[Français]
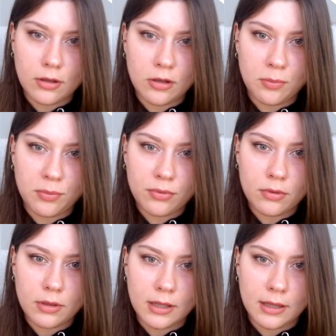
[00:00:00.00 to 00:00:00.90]
hop,
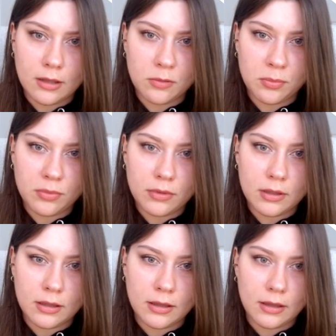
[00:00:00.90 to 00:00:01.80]
et hop,
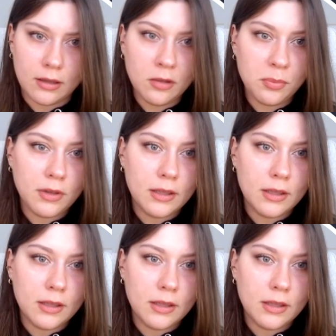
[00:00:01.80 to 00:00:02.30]
et hop.